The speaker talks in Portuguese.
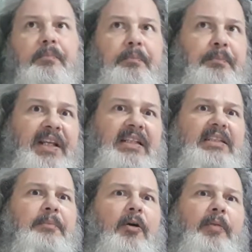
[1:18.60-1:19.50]

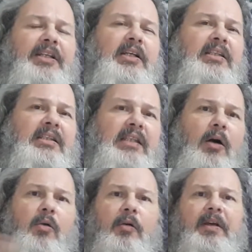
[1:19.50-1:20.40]
principalmente até
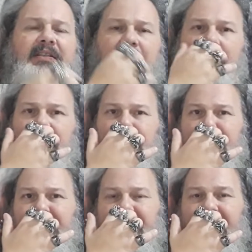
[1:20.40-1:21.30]
o comecinho dos anos
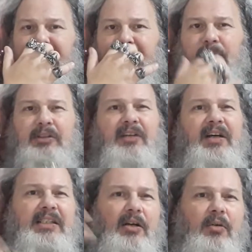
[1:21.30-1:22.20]
80, quando ele
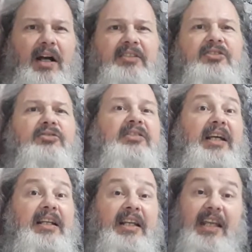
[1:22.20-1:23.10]
vai ter o Ice to
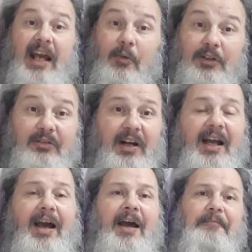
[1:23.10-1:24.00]
Standing, que é quando
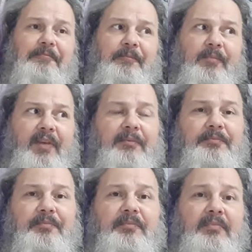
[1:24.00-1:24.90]
vai...
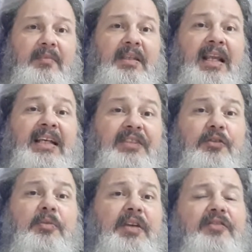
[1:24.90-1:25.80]
Esse
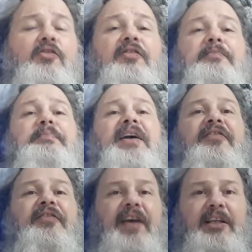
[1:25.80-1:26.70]
filme ele ficou
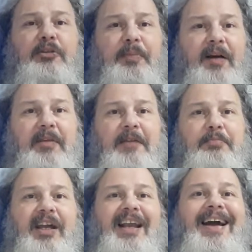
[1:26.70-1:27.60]
perfeito para mim,
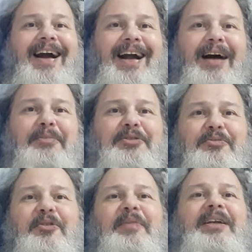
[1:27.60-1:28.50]
porque ele acaba no
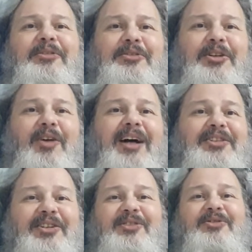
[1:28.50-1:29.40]
momento onde eu
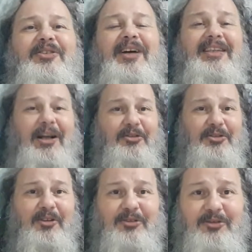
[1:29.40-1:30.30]
acho que até onde
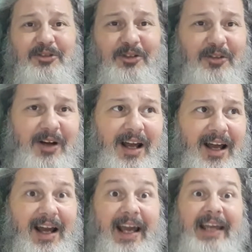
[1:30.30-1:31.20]
o Elton John
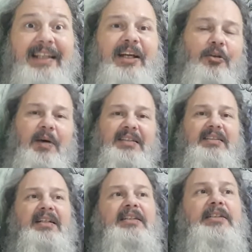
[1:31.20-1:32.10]
rendeu
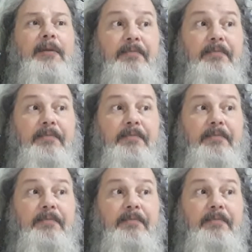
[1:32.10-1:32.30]
bastante.